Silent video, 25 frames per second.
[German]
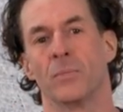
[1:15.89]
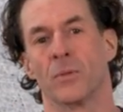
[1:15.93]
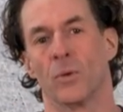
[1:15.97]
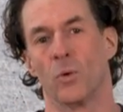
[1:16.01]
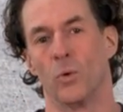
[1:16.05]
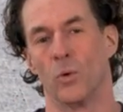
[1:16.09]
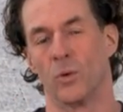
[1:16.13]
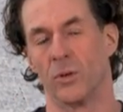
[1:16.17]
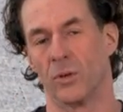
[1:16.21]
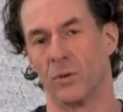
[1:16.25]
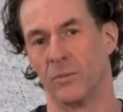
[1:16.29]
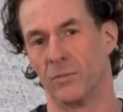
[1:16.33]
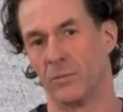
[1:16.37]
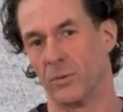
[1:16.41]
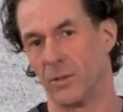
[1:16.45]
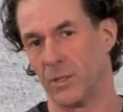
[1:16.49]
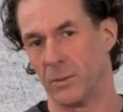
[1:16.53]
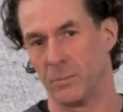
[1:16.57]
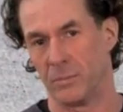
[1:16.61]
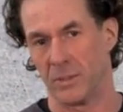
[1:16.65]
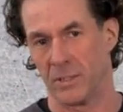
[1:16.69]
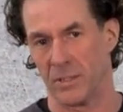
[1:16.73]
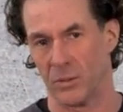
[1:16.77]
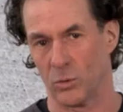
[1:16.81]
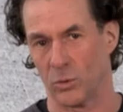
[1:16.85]
Oder äh,
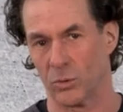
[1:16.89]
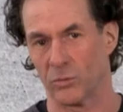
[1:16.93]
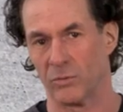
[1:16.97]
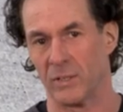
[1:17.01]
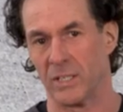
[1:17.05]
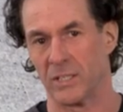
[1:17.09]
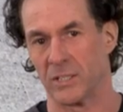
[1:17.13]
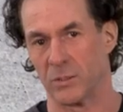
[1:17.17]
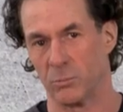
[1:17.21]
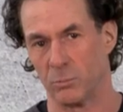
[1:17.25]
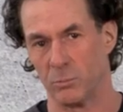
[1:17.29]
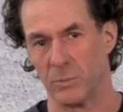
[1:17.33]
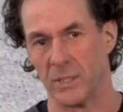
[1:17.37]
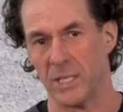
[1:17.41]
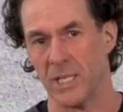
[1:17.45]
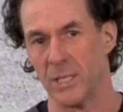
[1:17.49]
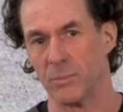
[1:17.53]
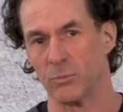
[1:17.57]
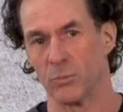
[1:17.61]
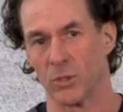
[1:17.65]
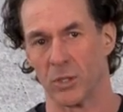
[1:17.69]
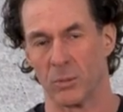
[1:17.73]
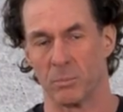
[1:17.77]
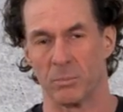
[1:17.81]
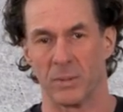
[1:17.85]
mit irgendwelchen
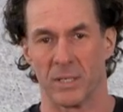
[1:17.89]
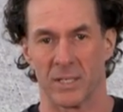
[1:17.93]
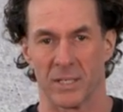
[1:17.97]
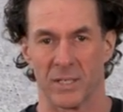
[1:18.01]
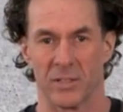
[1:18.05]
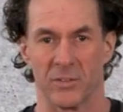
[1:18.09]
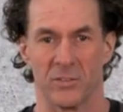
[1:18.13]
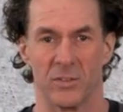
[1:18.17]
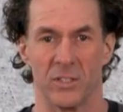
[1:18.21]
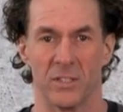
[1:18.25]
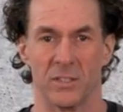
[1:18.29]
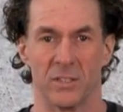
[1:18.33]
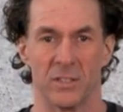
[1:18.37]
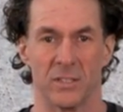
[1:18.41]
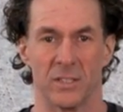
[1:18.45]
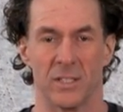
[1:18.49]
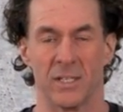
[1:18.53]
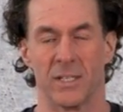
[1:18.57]
Milben oder Parasiten.